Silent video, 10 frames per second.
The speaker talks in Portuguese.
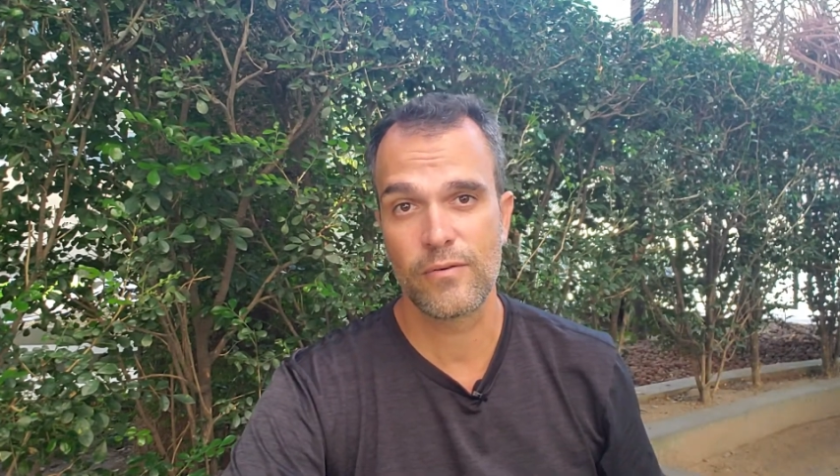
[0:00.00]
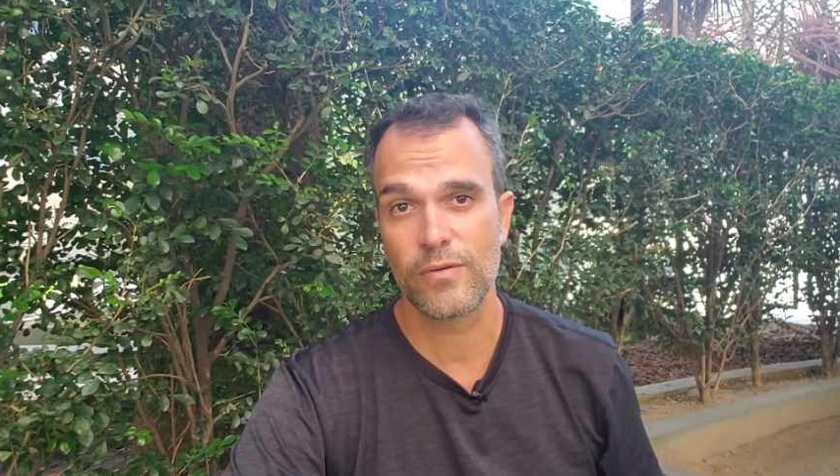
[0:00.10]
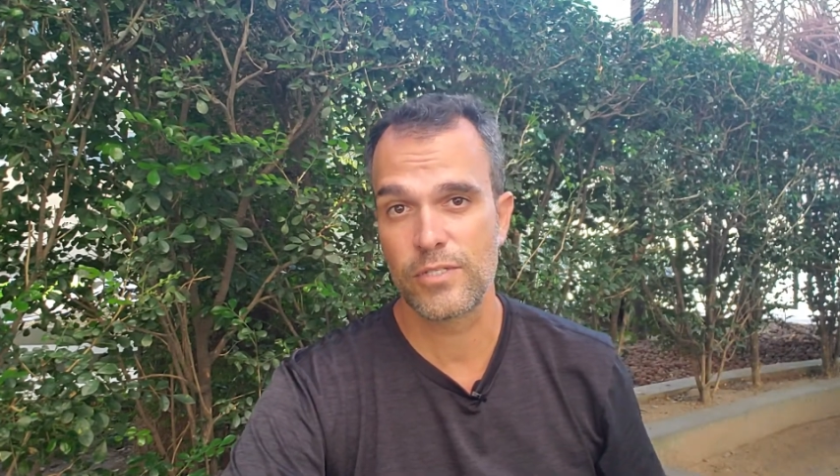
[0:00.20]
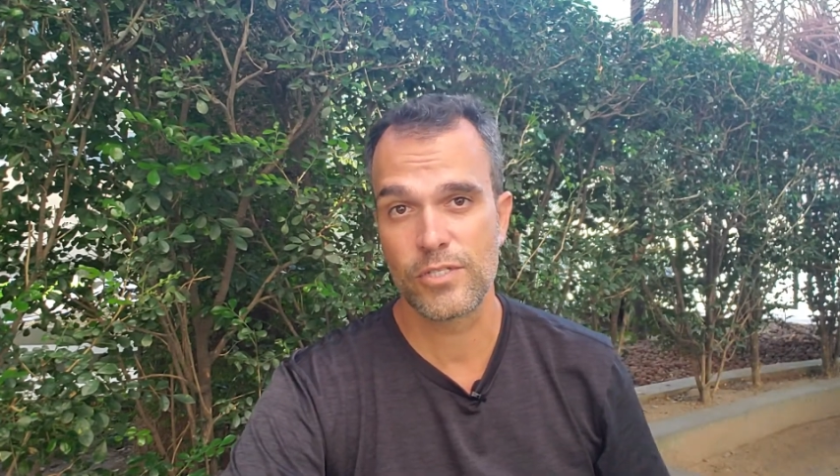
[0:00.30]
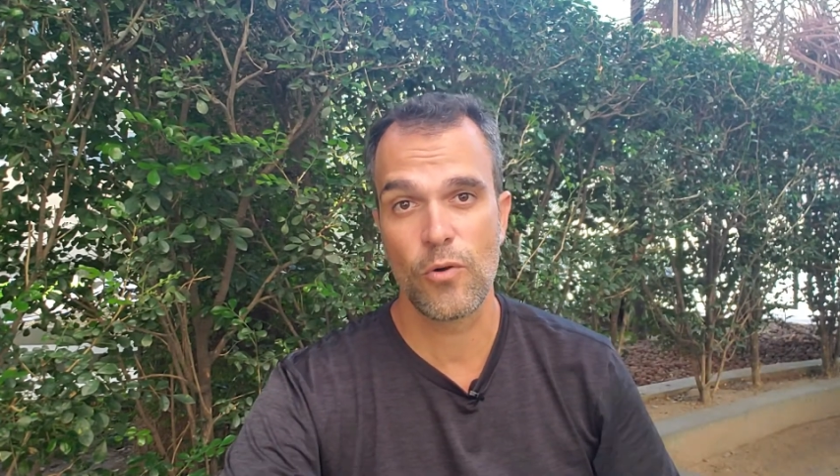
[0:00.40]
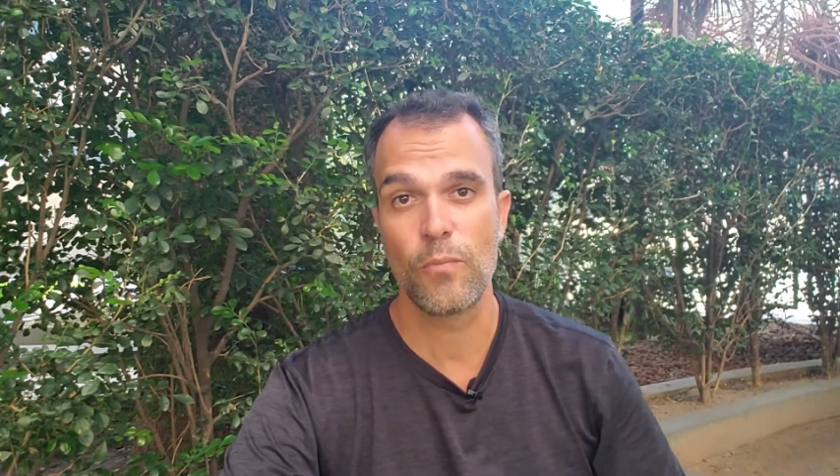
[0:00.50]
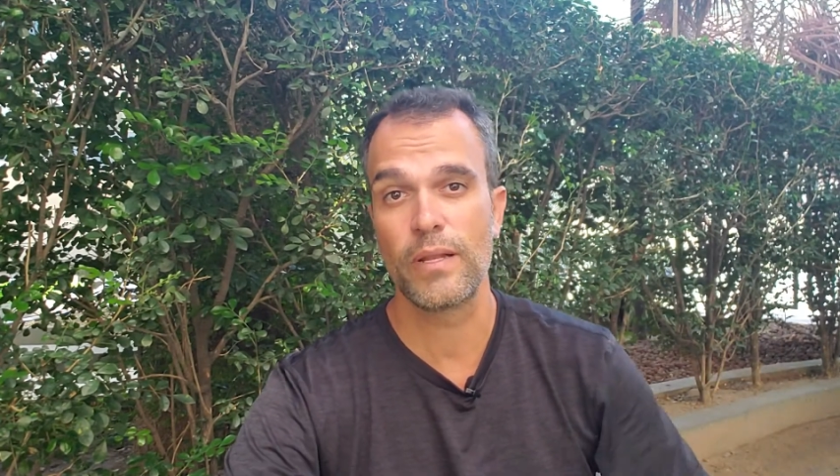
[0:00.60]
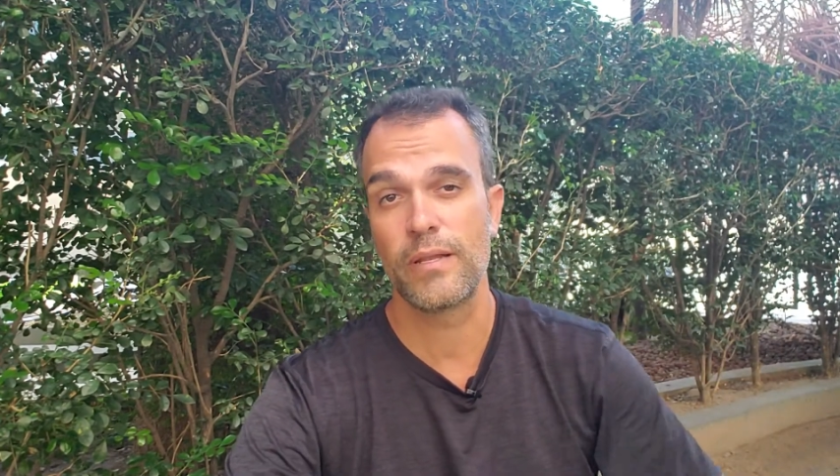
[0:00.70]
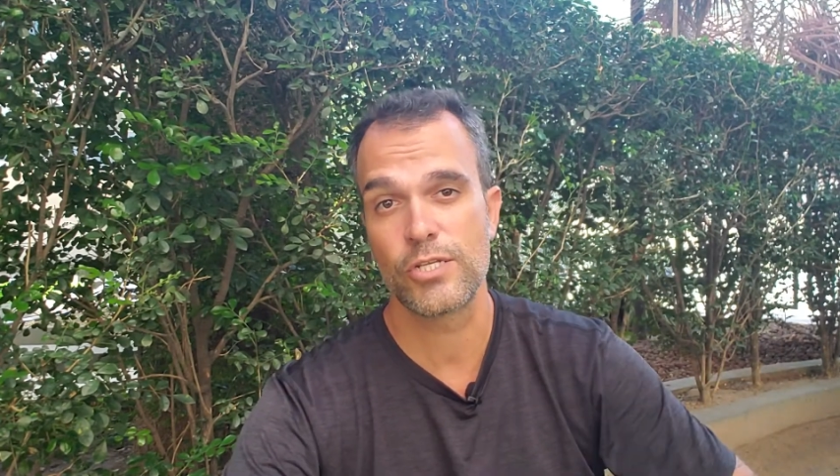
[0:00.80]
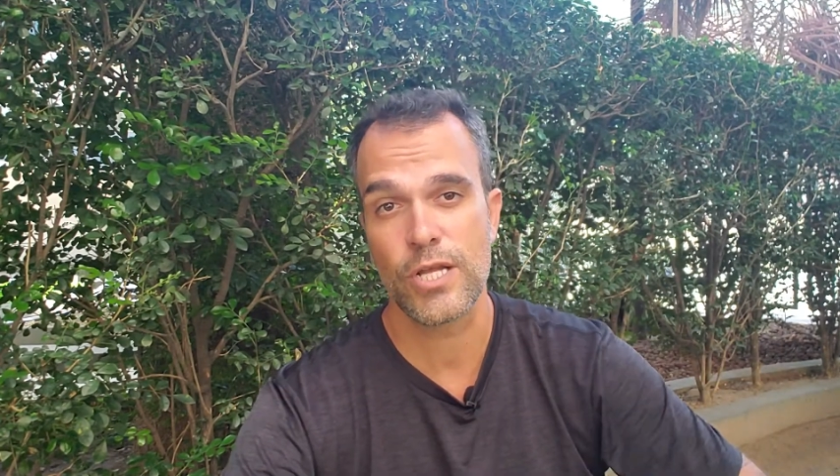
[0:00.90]
coisas não
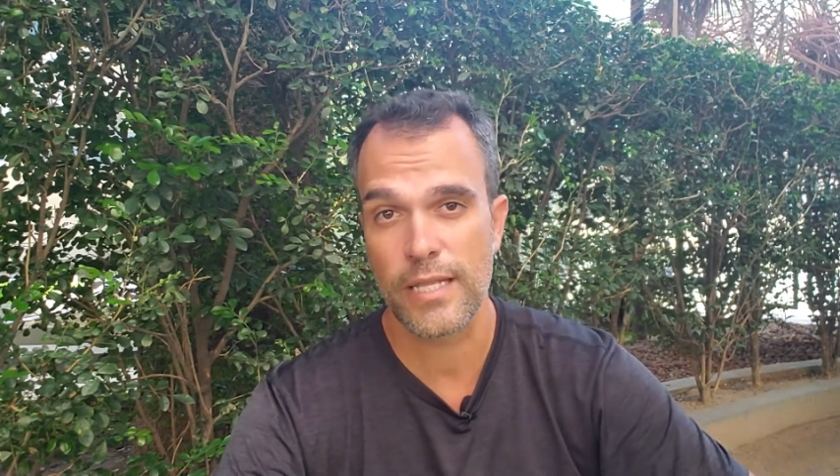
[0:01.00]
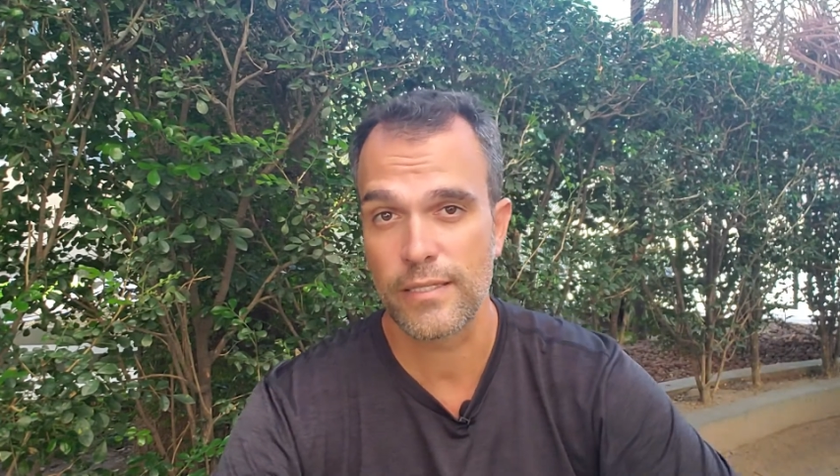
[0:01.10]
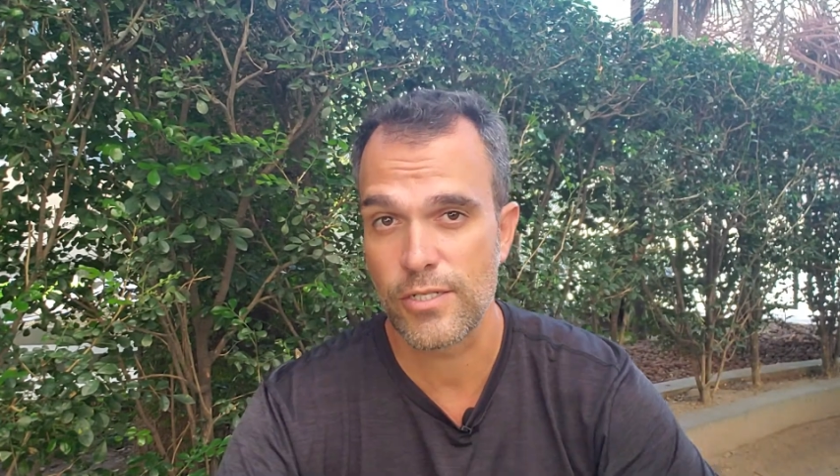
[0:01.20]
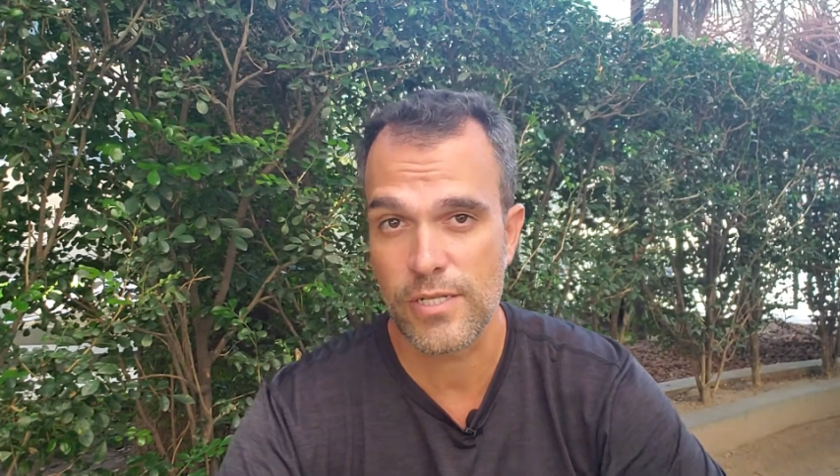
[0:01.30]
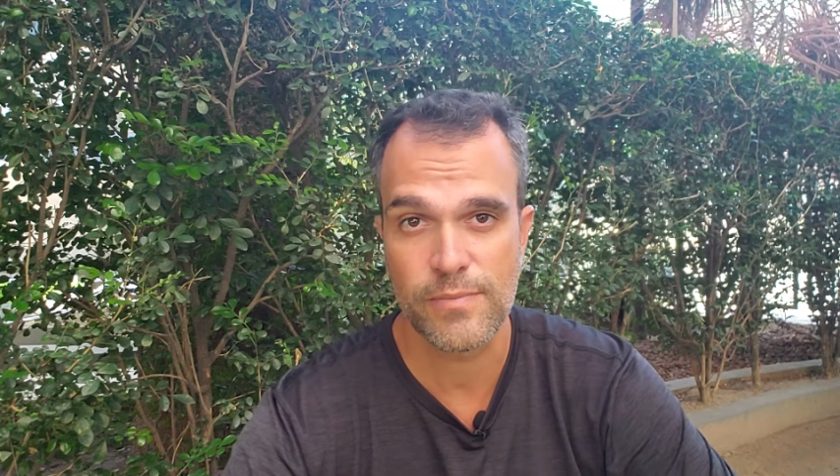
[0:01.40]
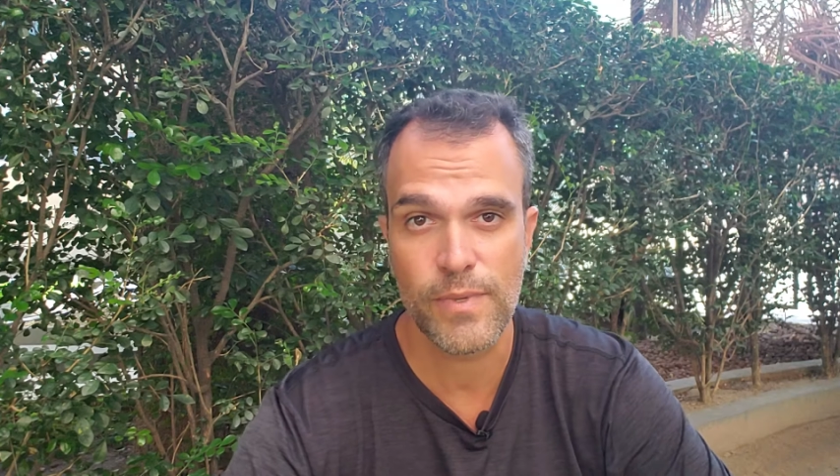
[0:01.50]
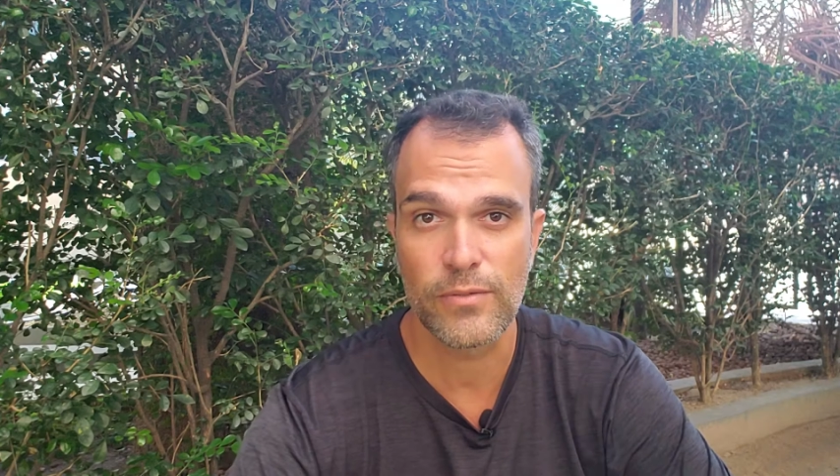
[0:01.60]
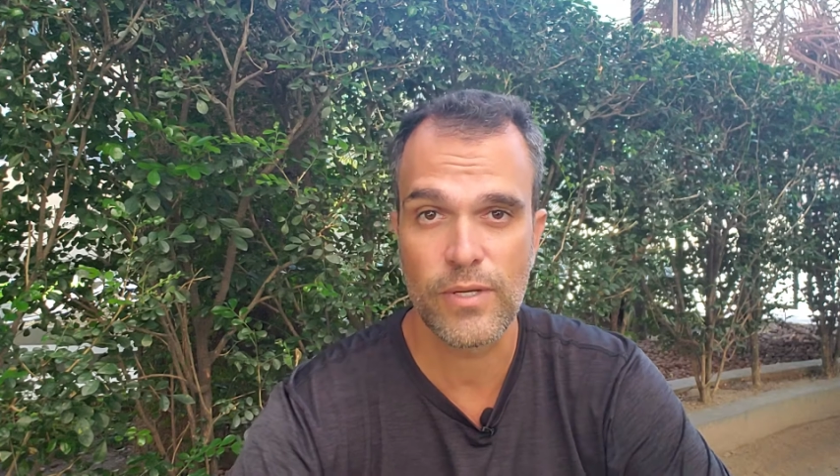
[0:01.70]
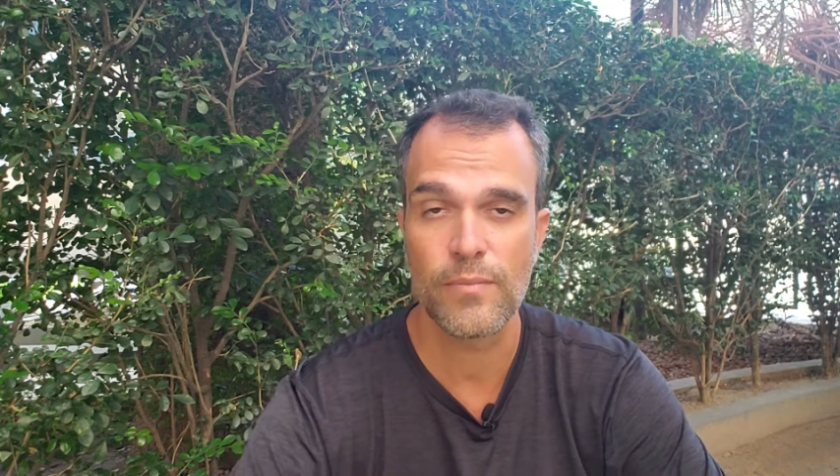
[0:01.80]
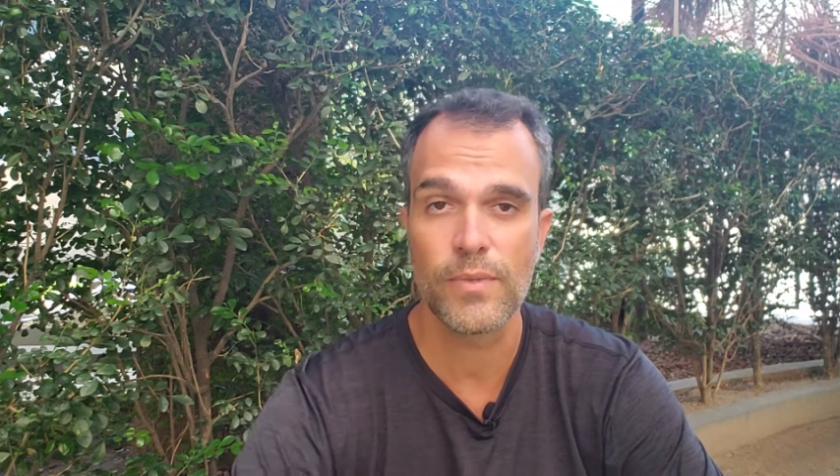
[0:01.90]
planejadas nesse meio
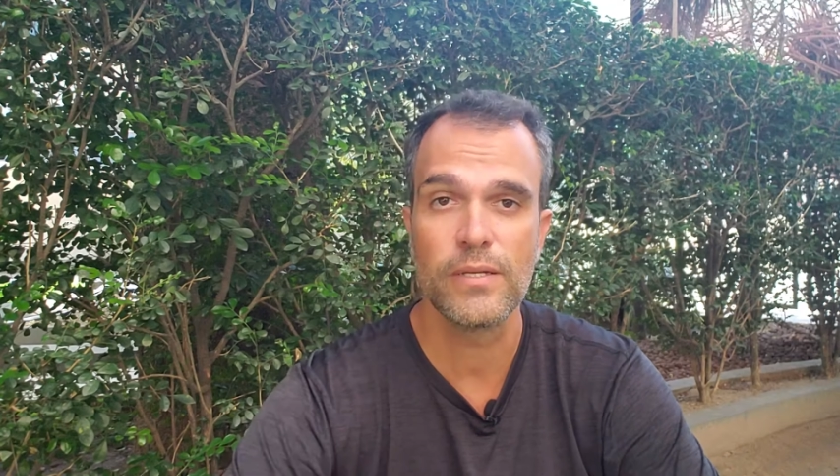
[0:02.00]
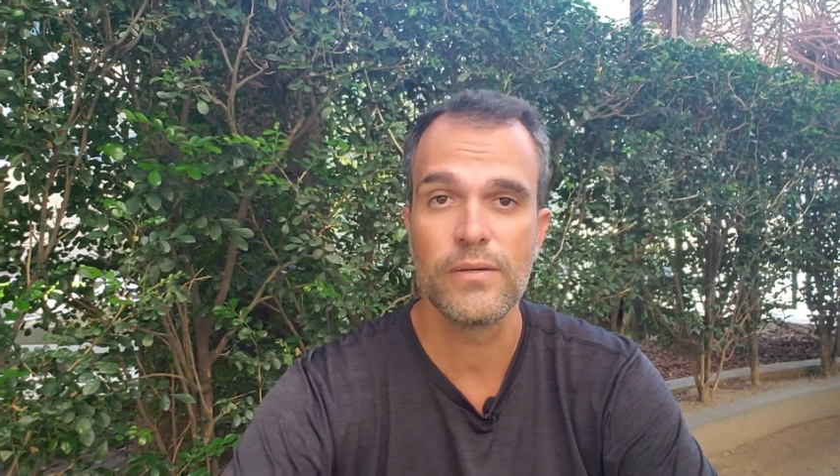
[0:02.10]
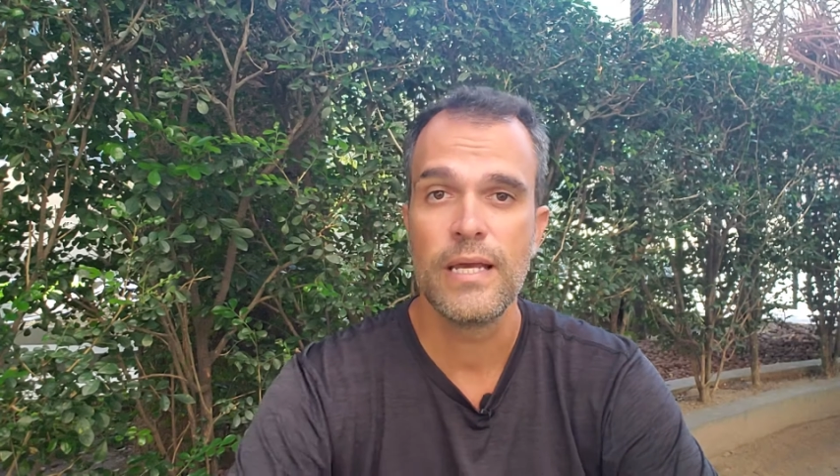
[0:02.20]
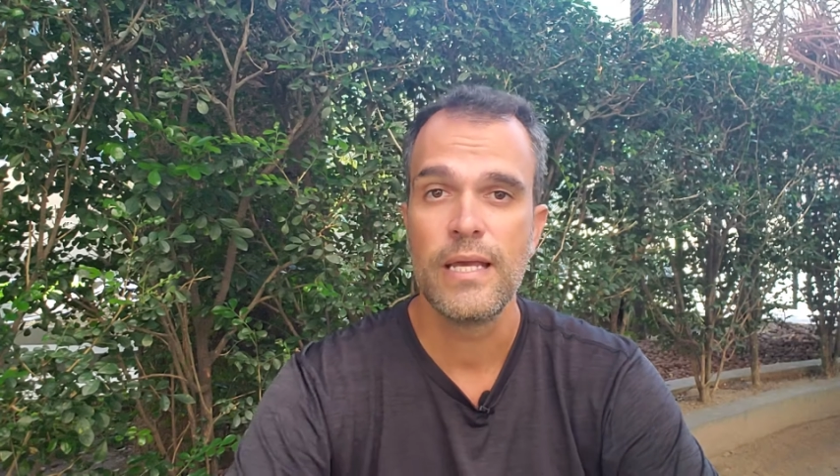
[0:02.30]
do caminho.